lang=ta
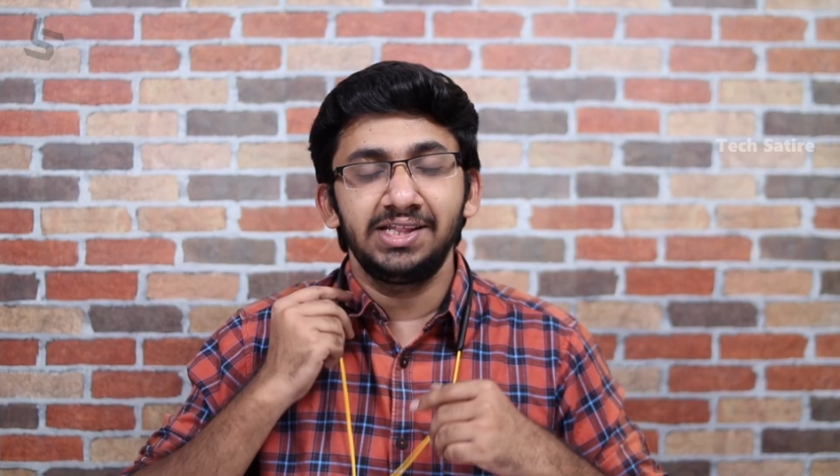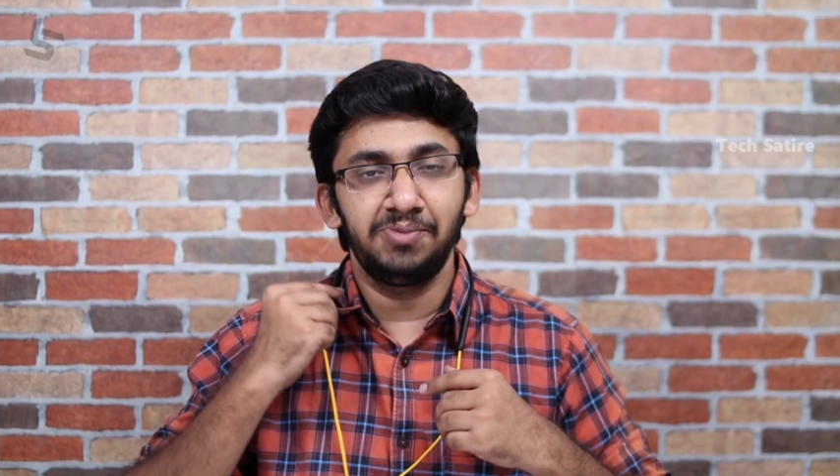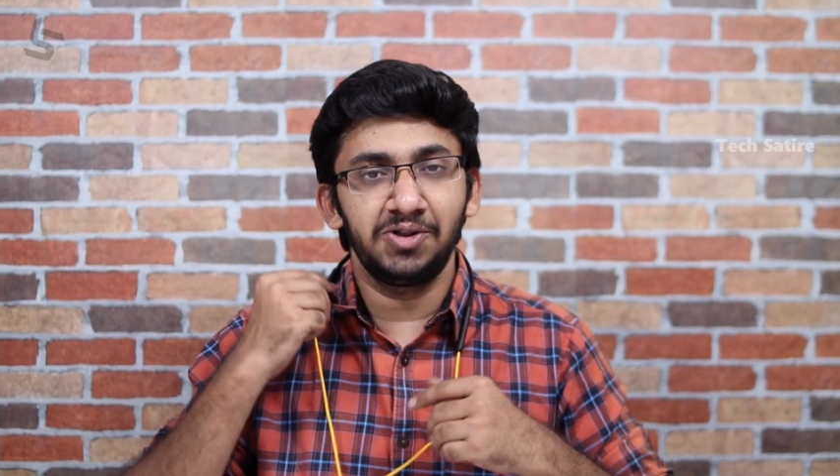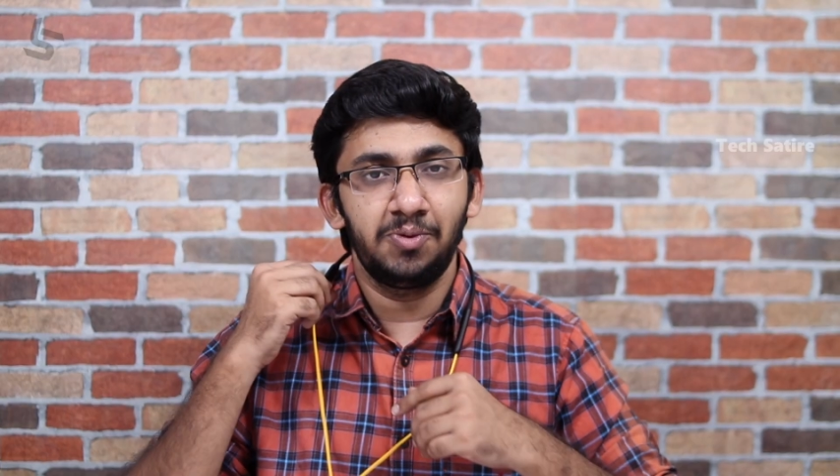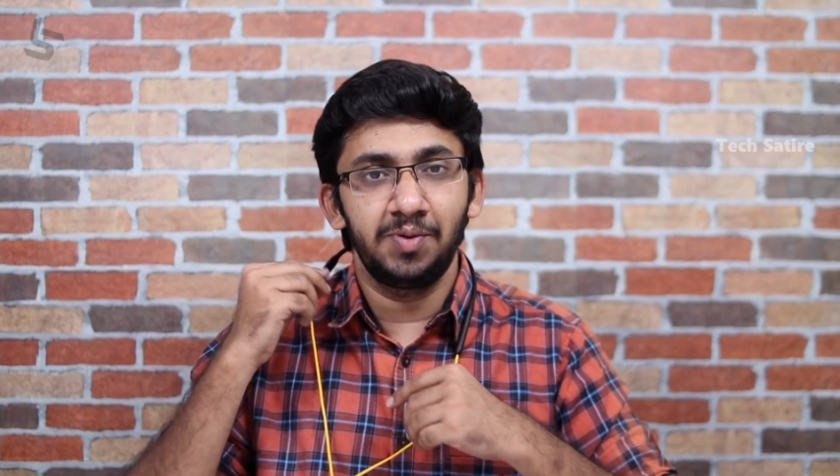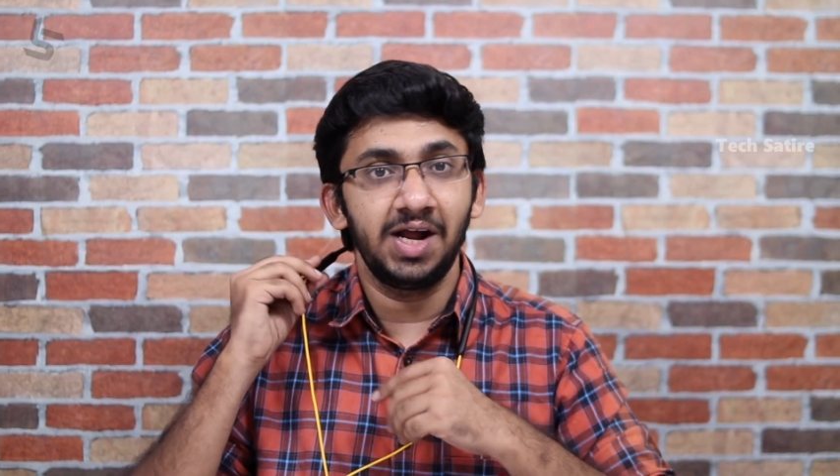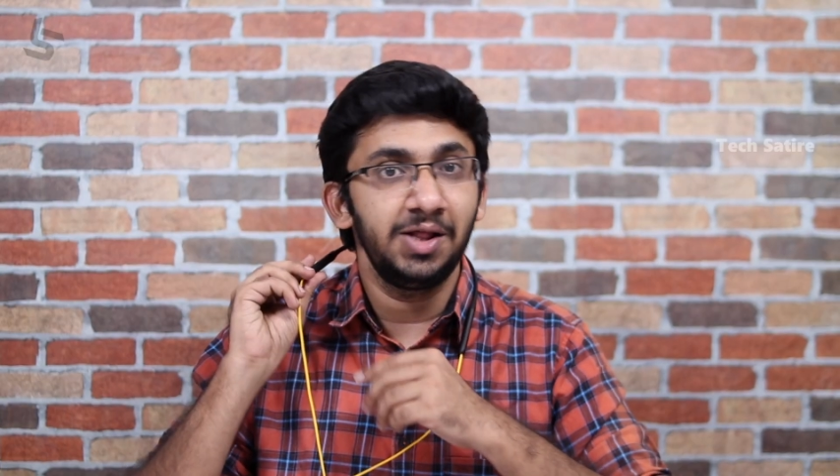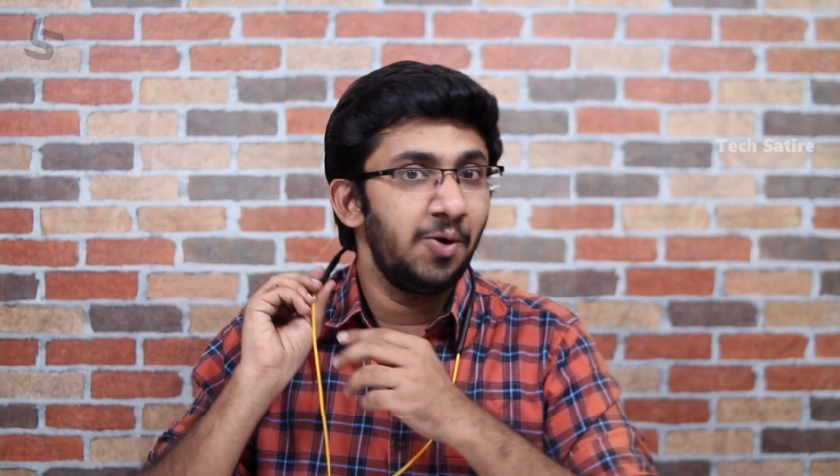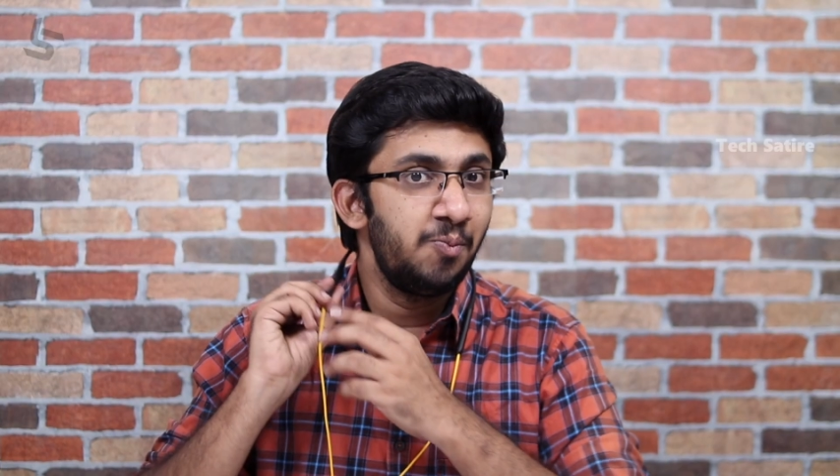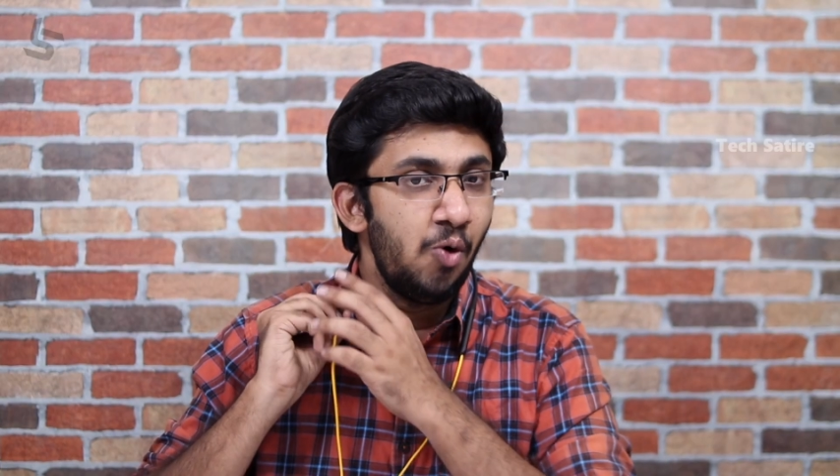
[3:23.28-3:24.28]
அடுத்து பார்த்தோம் அப்படின்னா
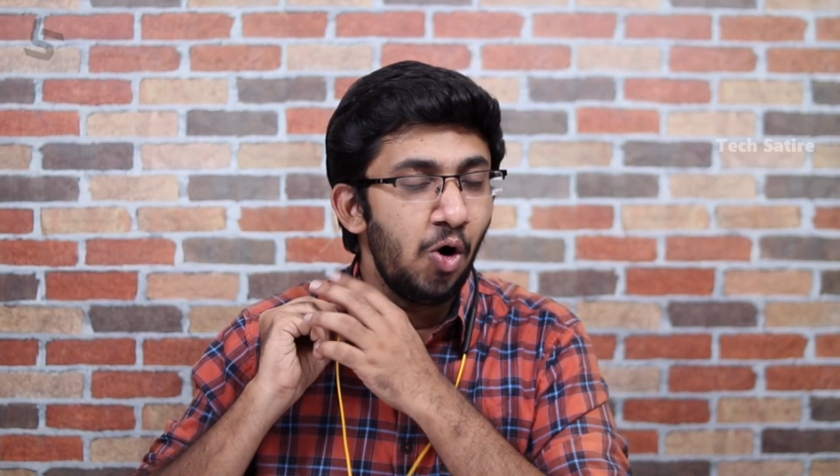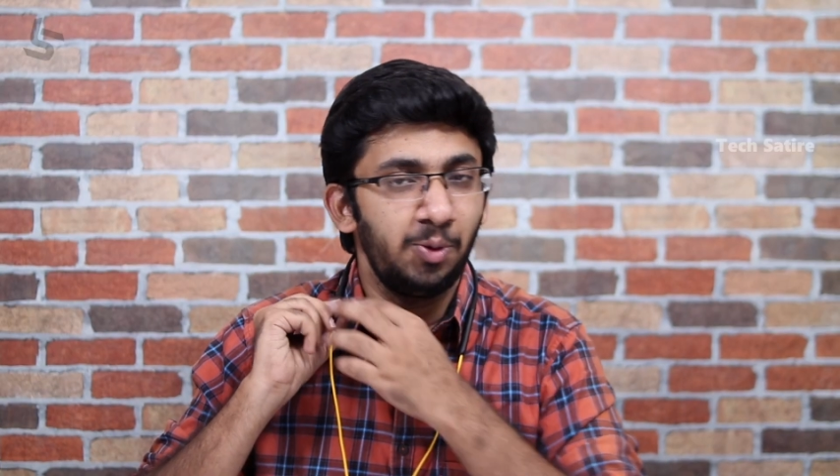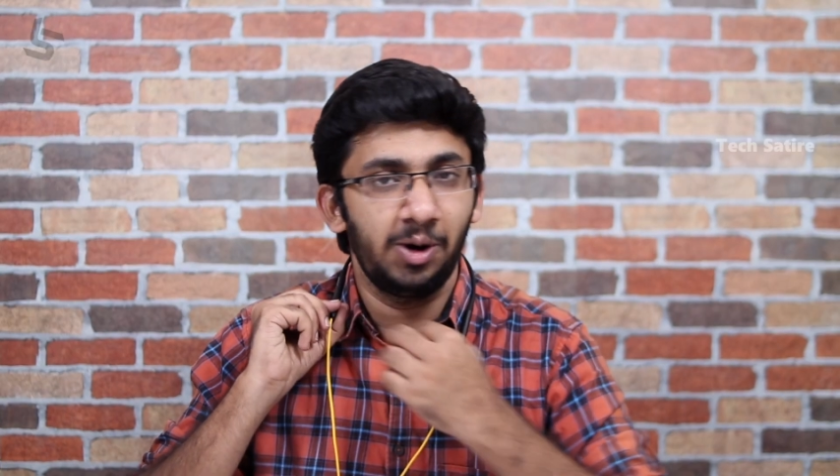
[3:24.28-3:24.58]
இந்த மோடு